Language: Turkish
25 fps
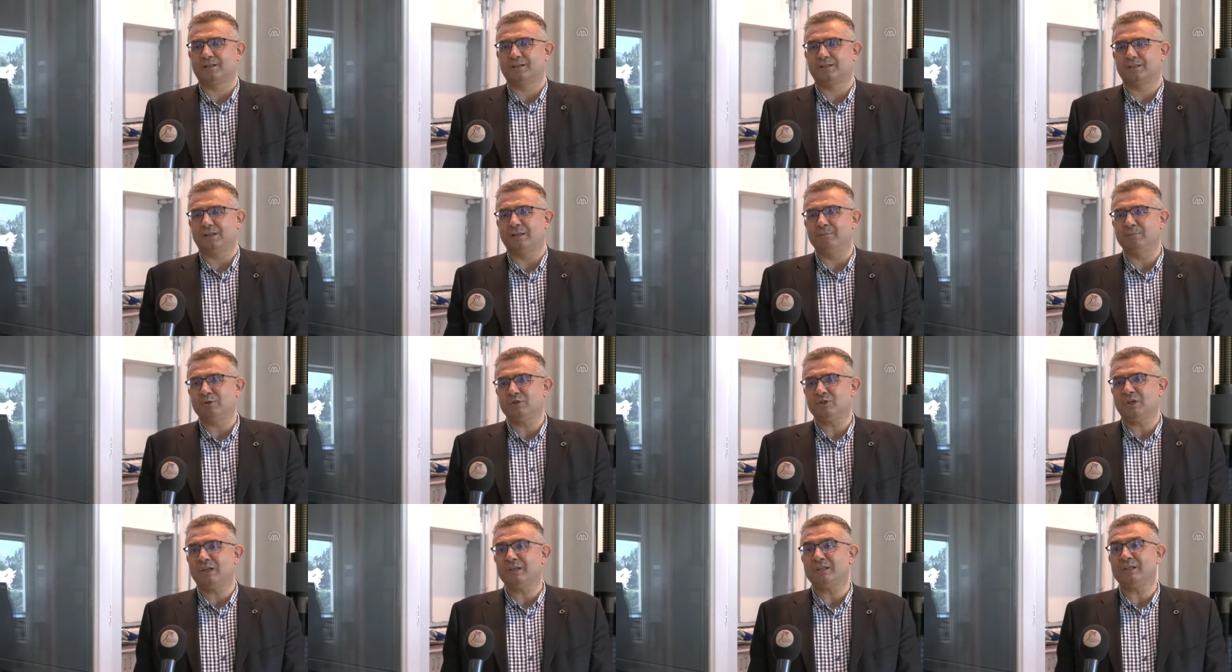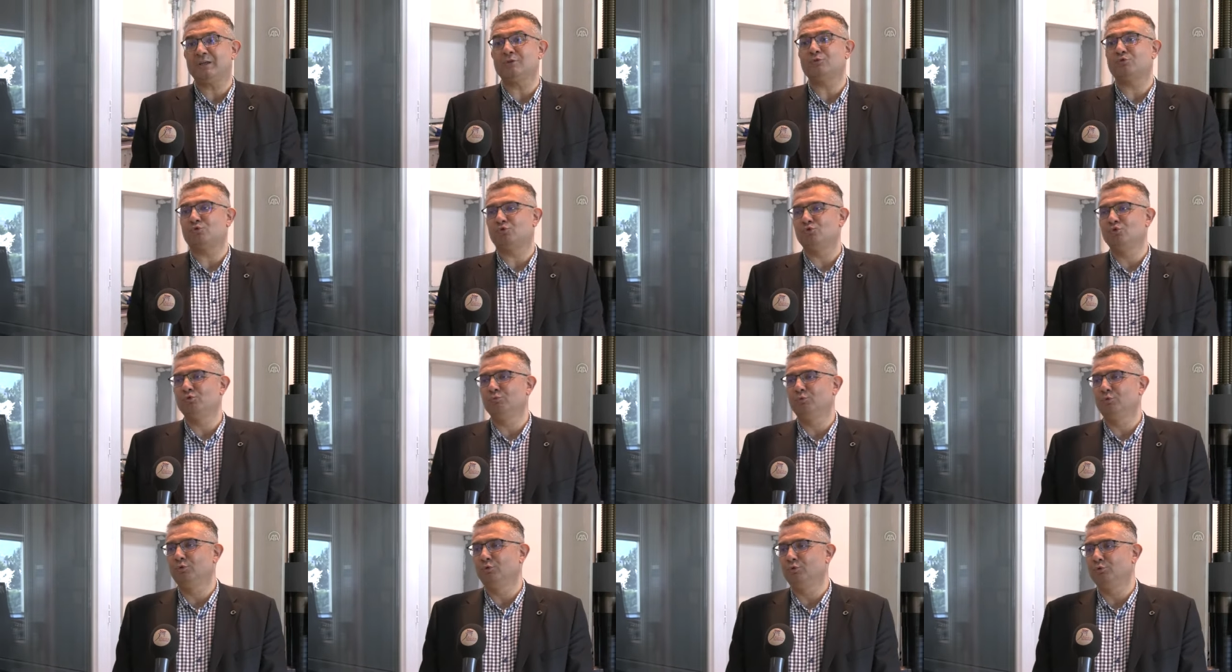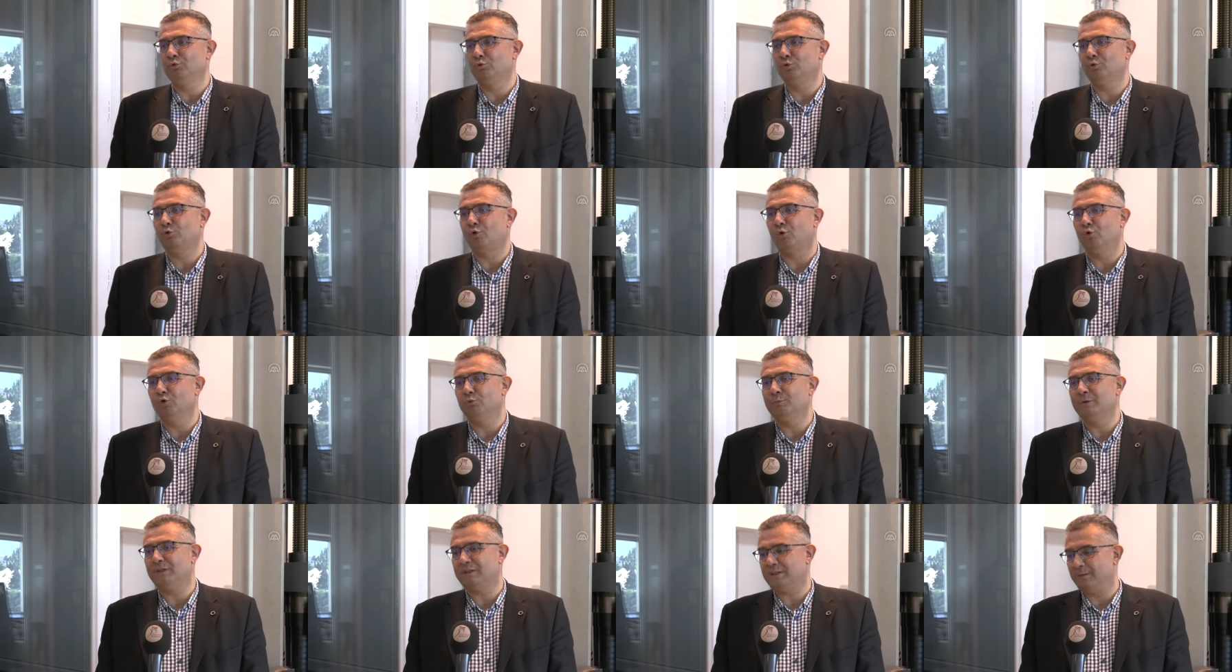Demir Çelik Enstitüsü'nün bulunduğu
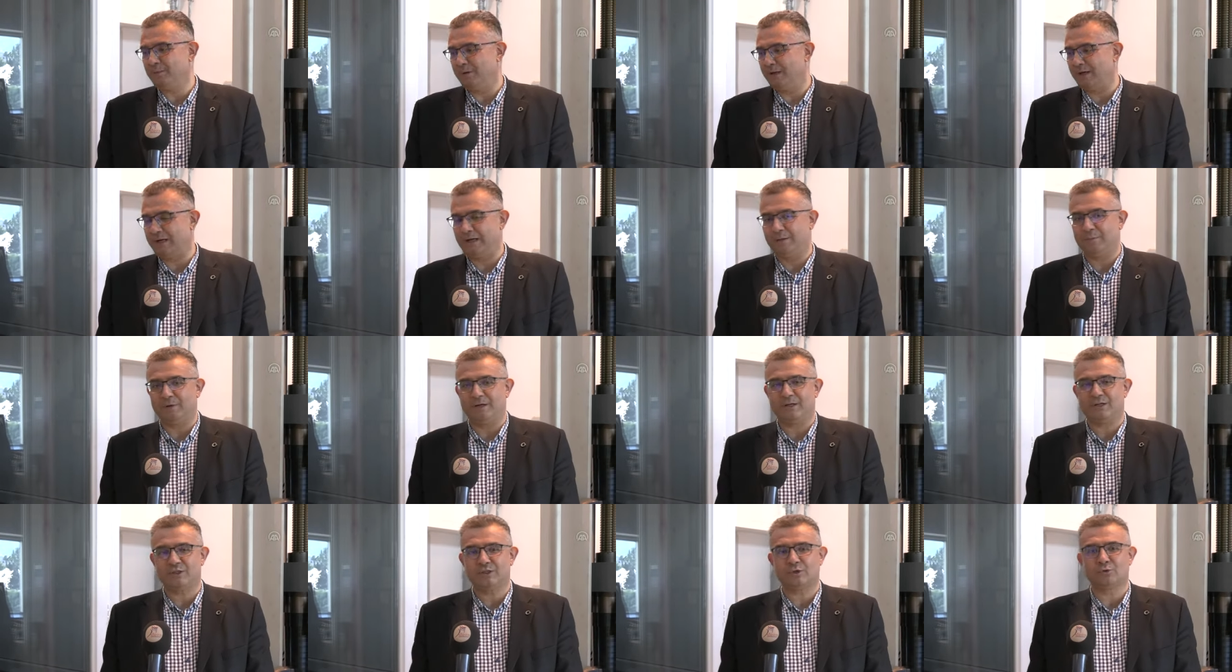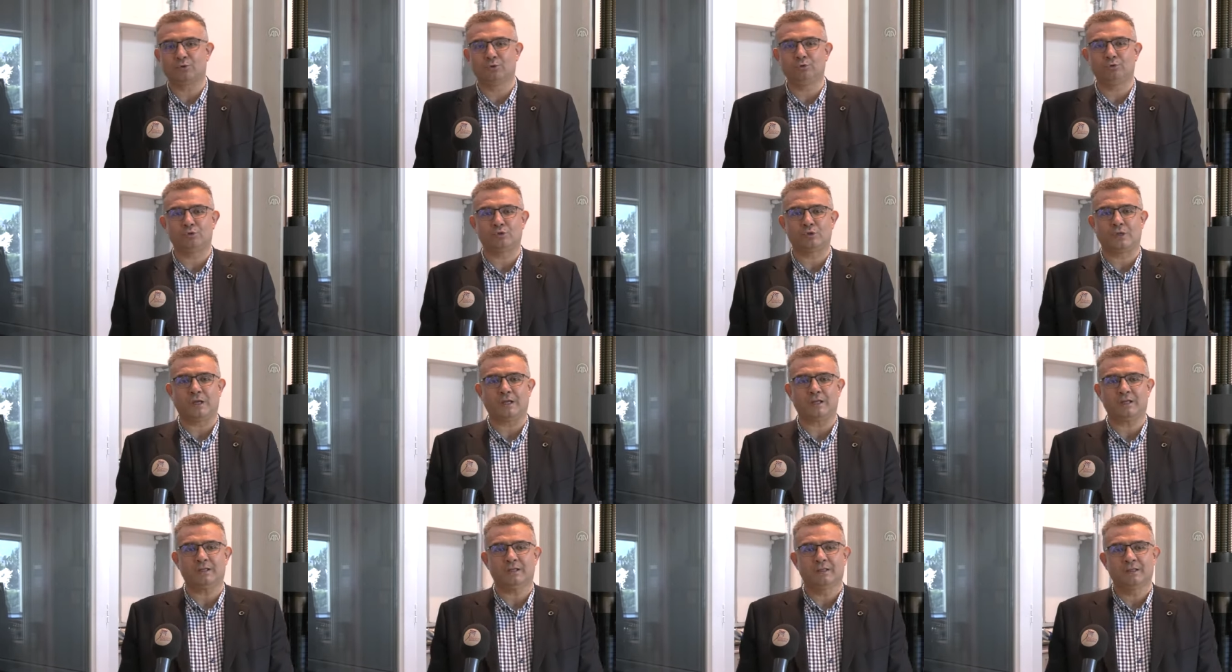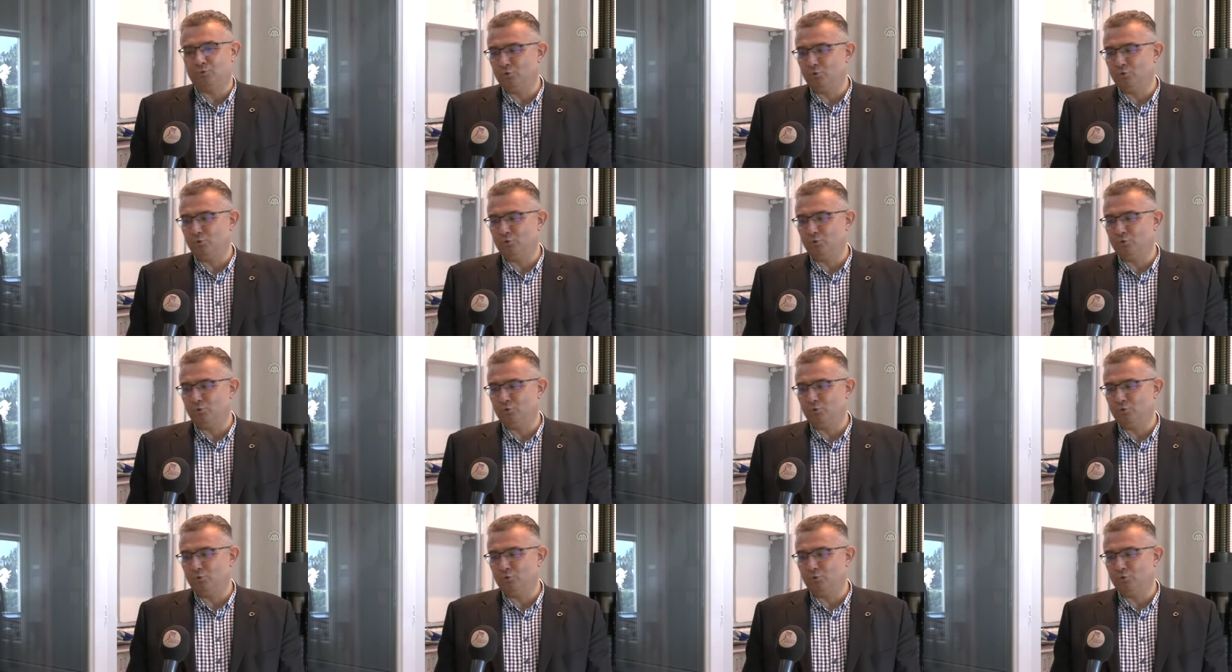konum itibariyle bakacak olursak